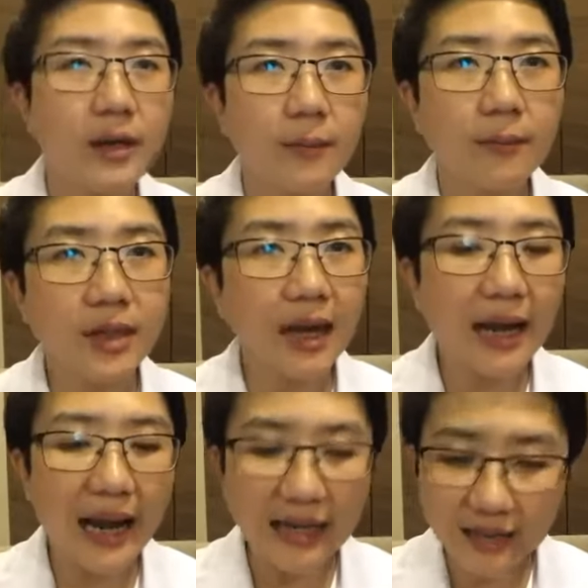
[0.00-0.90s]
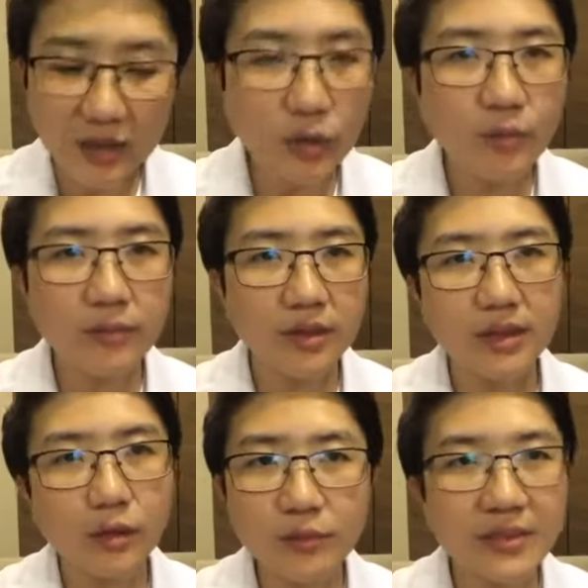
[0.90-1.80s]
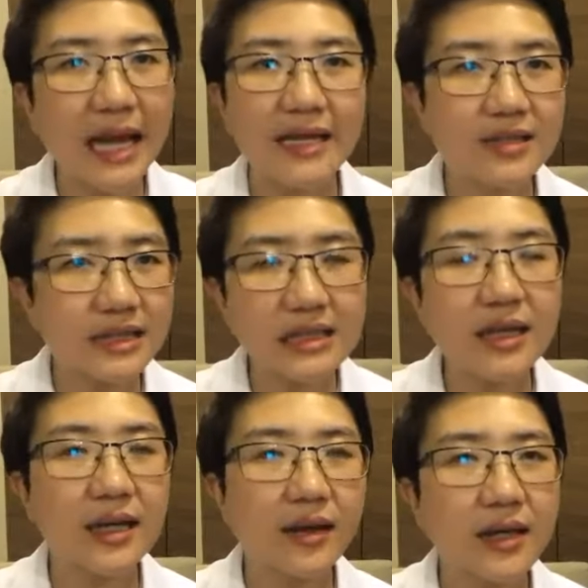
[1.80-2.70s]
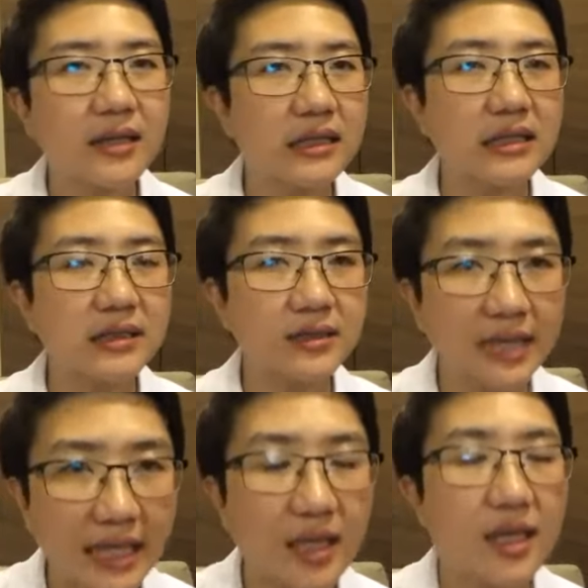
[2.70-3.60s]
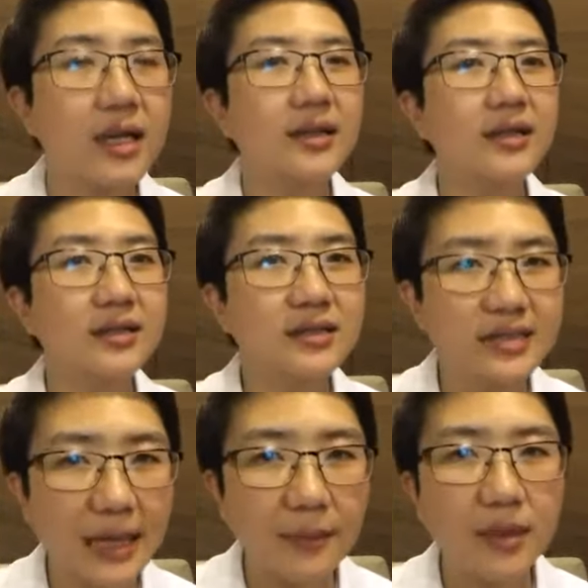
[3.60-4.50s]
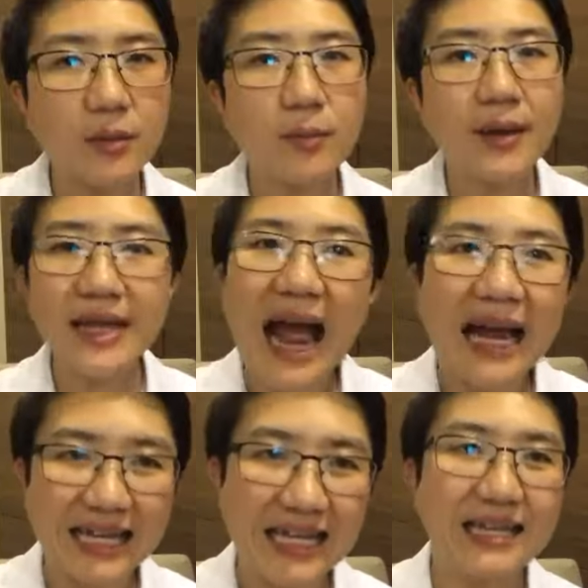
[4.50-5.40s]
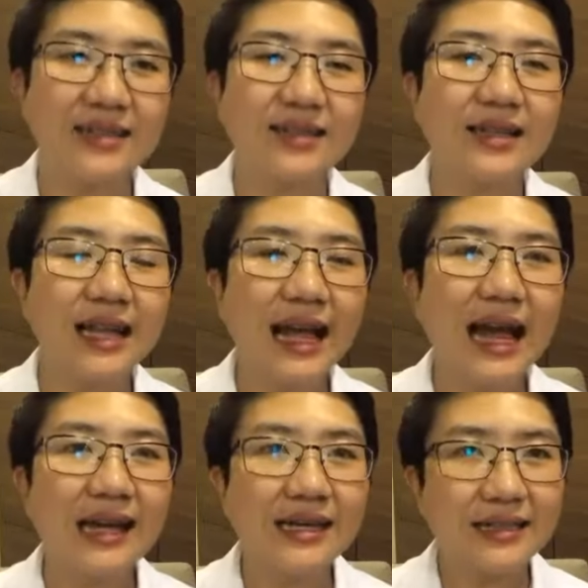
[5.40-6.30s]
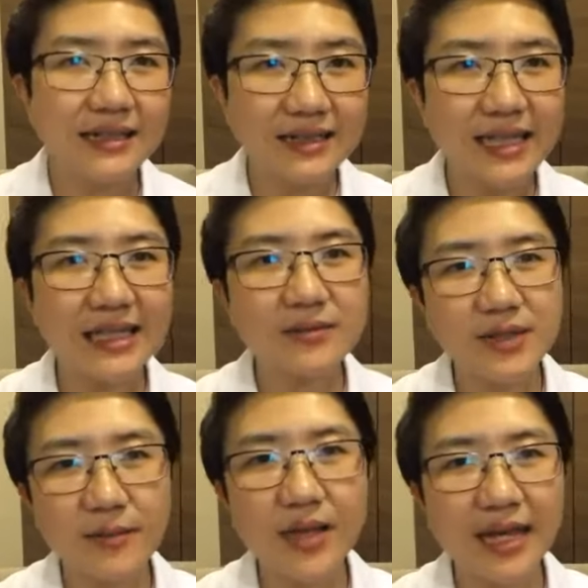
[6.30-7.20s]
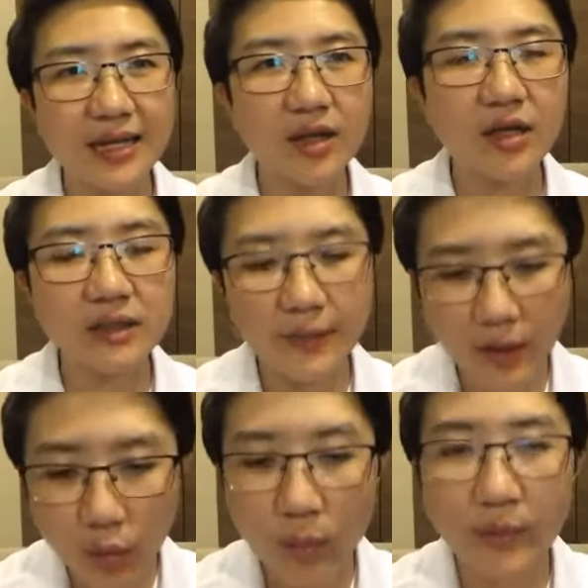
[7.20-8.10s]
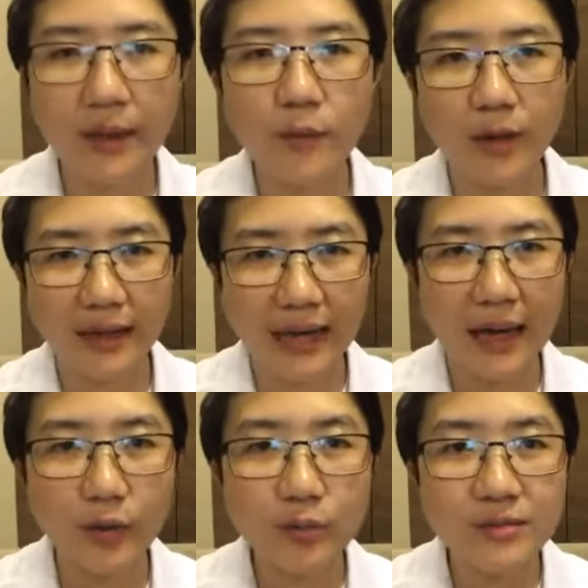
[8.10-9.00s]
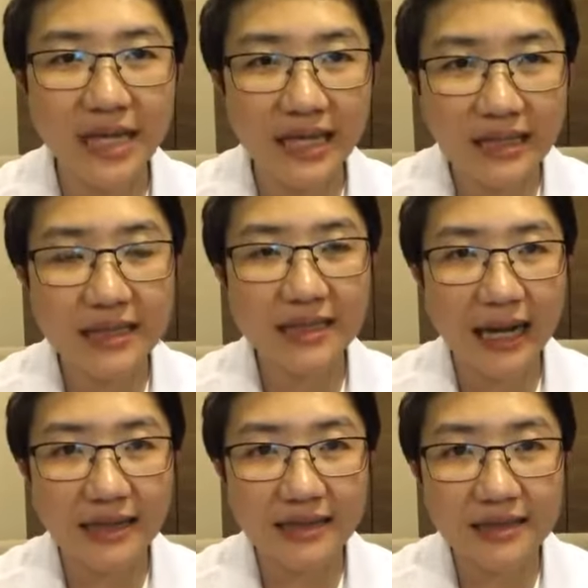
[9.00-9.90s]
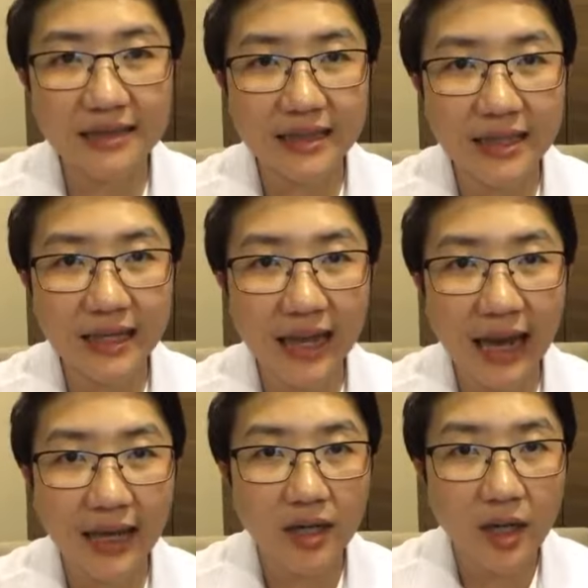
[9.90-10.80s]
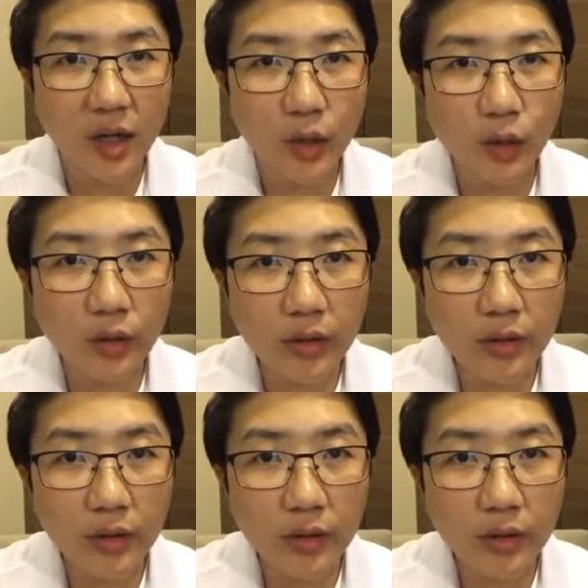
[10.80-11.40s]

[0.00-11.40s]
เบื่ออาหารคือกุ้มคือกุ้มใจจะเรื่องอะไรก็ได้คือกืนติดกืนเจ็บหรือไม่อยากกินนะคะกืนติดกืนเจ็บไม่อยากกินก็คือเป็นรวมทั้งหมดนะคะ กุ้มใจเรื่องการกืนกินอาหาร คุณ